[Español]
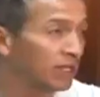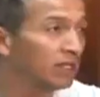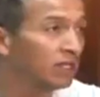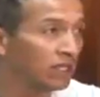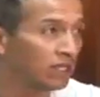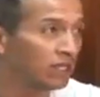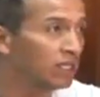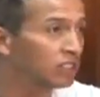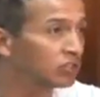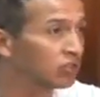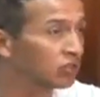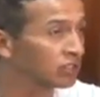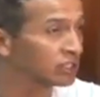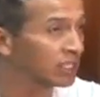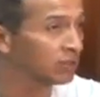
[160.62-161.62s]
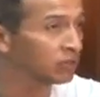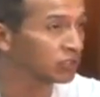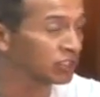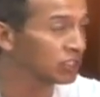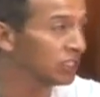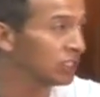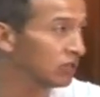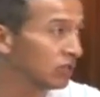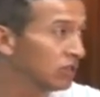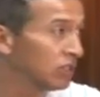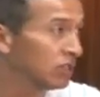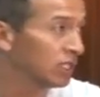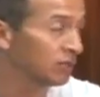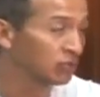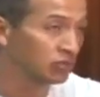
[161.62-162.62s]
sumarse a este lindo
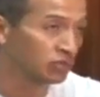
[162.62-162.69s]
proyecto que,